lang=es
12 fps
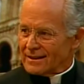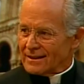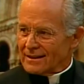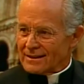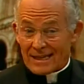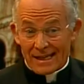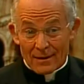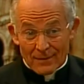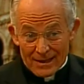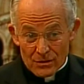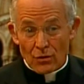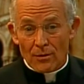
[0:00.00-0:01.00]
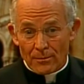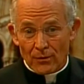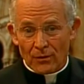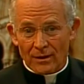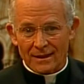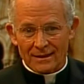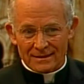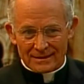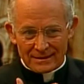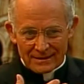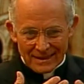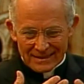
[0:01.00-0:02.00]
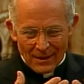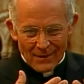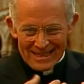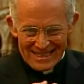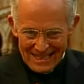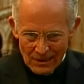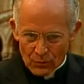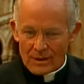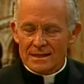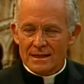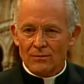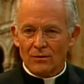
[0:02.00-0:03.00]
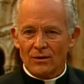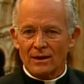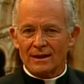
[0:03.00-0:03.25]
y celebración, porque estaba segurísimo